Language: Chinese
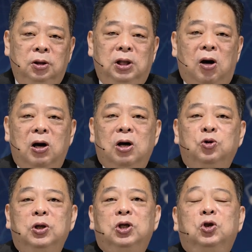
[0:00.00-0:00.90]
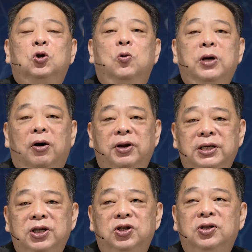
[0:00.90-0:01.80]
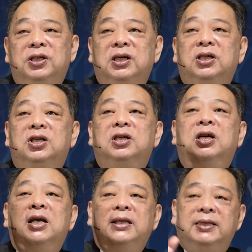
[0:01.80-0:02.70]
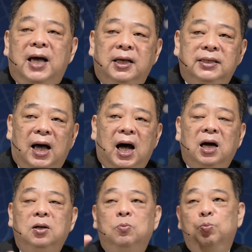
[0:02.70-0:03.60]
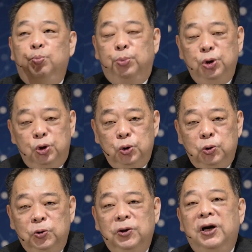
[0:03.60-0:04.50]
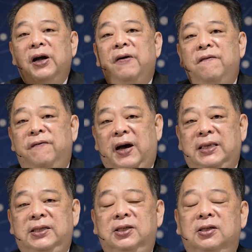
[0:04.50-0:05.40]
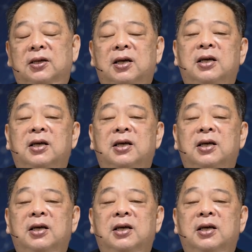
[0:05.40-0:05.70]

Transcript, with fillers: 祷告最重要的一件事情是常常不住跟凡事，